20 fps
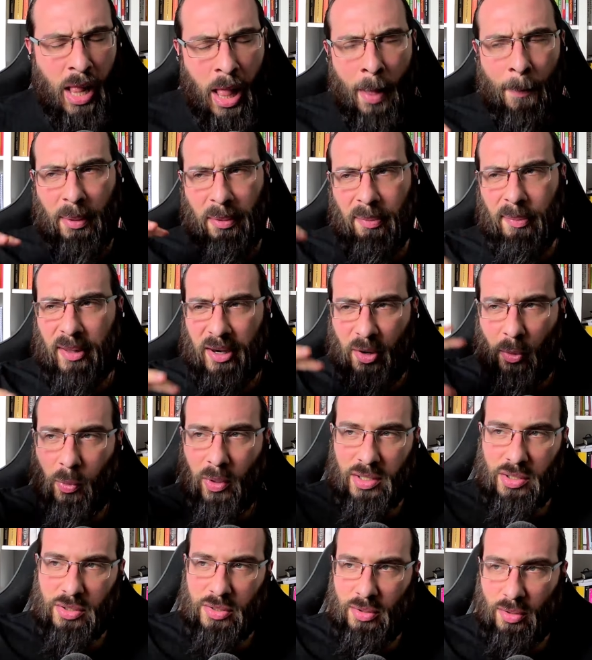Proprio per
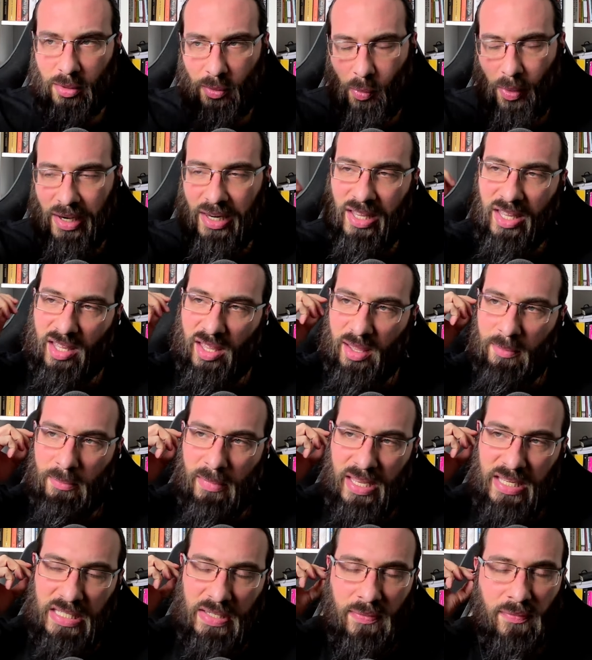questo, qualche
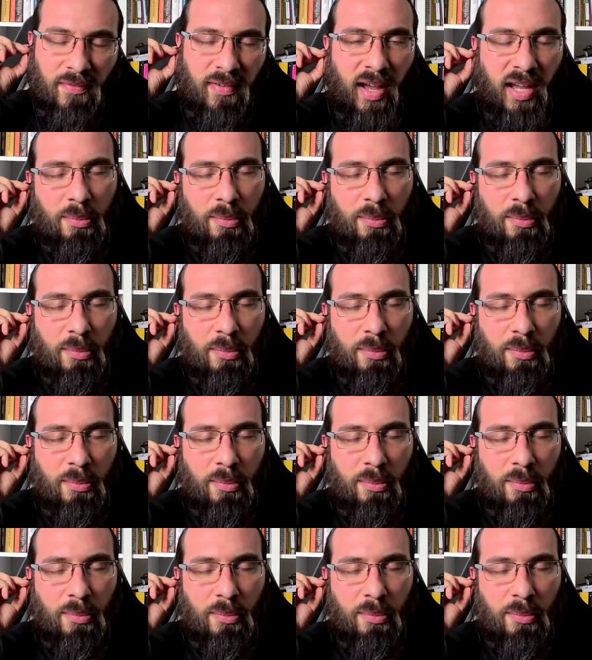mese fa,